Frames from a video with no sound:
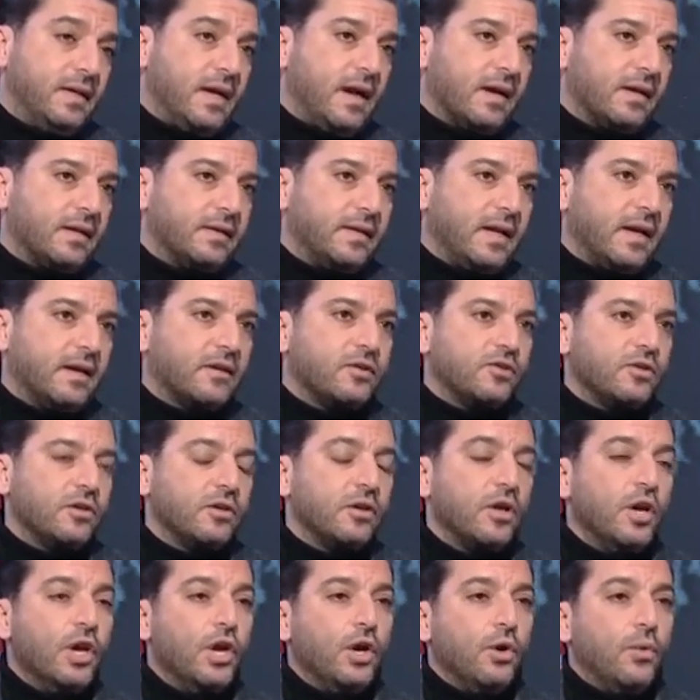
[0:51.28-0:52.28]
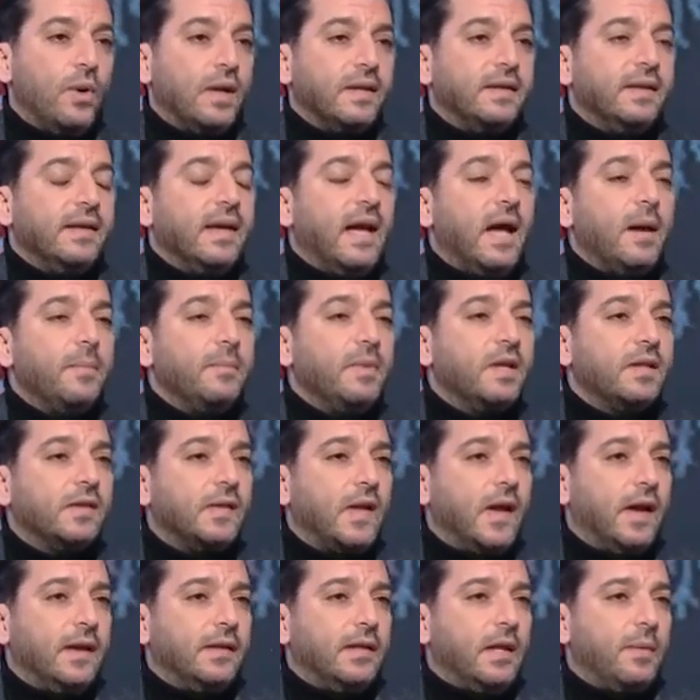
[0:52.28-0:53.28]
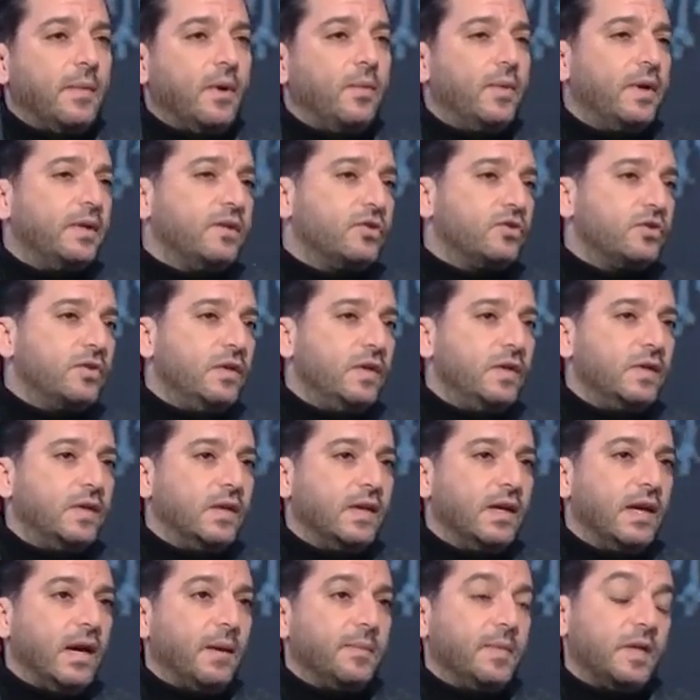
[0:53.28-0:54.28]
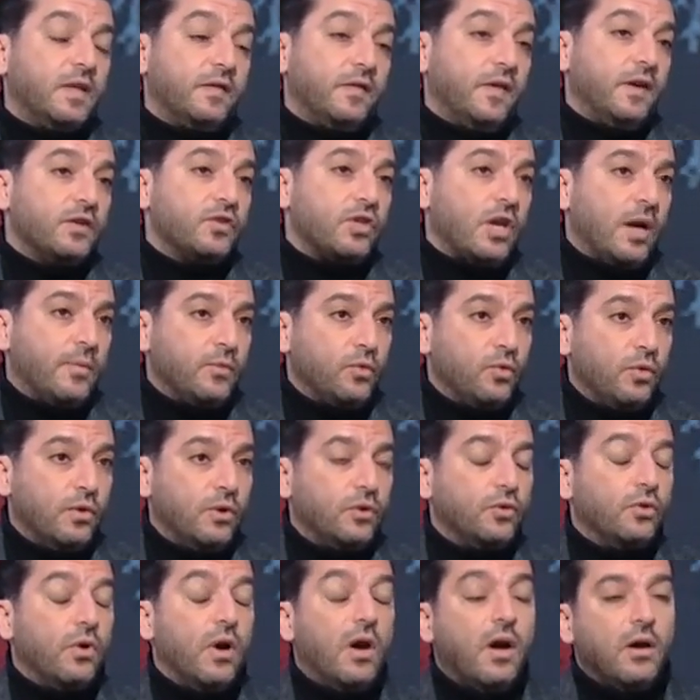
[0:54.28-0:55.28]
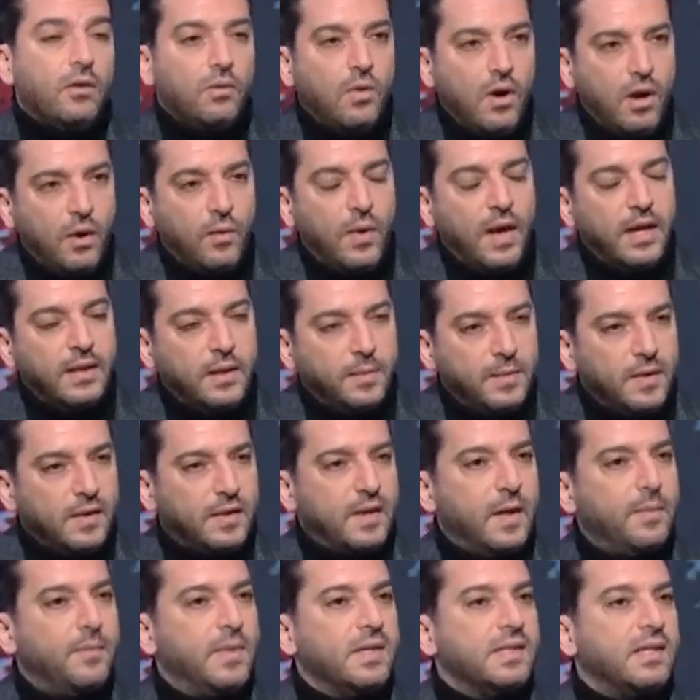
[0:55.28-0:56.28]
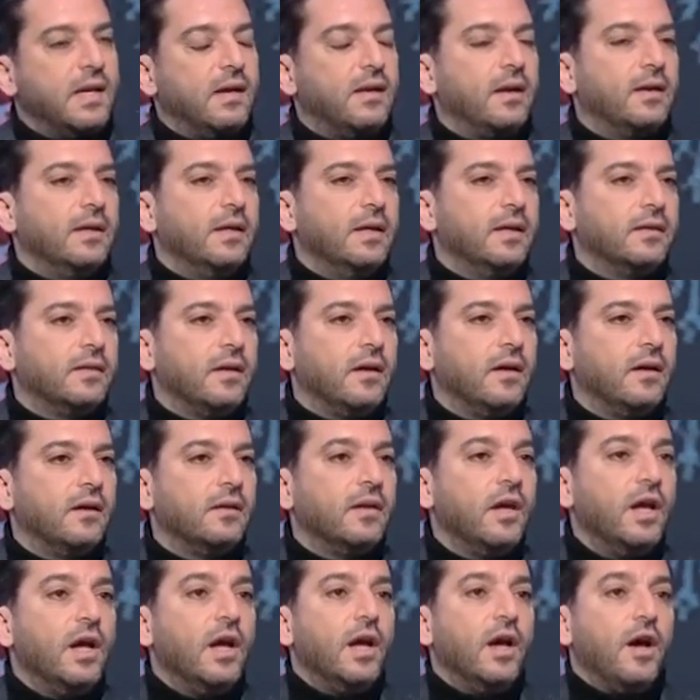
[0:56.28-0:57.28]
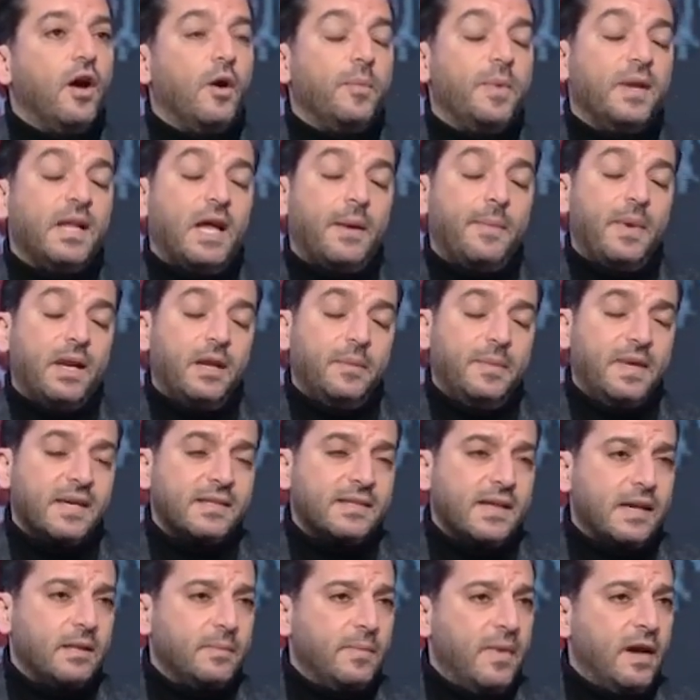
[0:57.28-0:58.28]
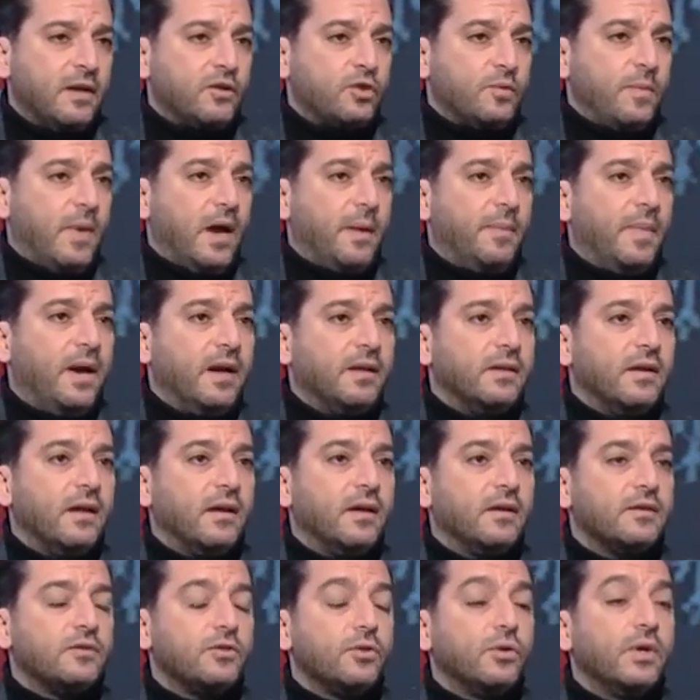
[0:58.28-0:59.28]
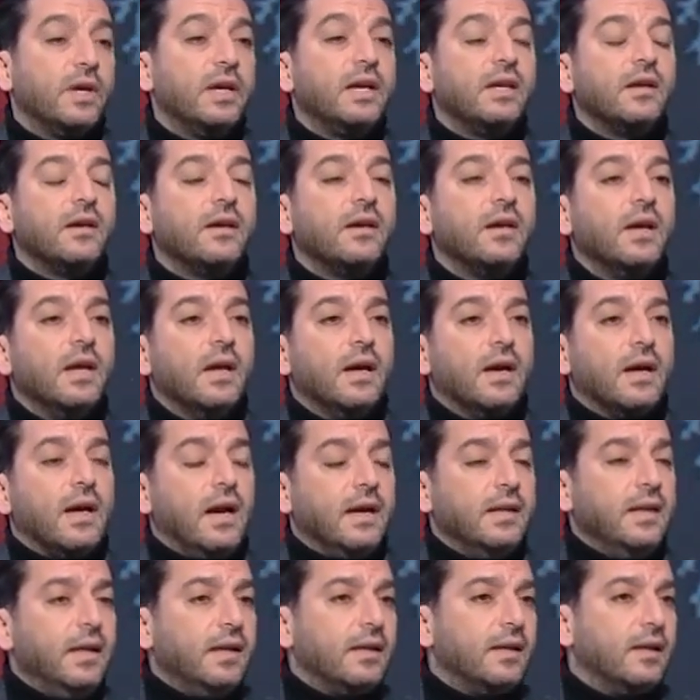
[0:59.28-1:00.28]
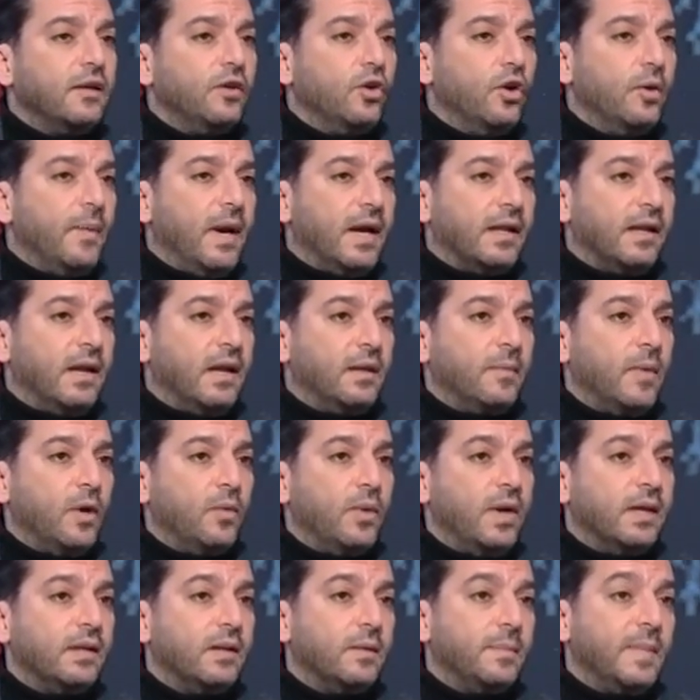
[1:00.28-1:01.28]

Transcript: اركتكتشر وقد ايه عم يطلع عندنا مواد جديده عم نتفاجئ عم نقول انه اه واو هيدي بتتلبس على الحيطان او بينعمل ميكس اند ماتش مع بعضها سو هيك رح نحكي اليوم عن هالمواد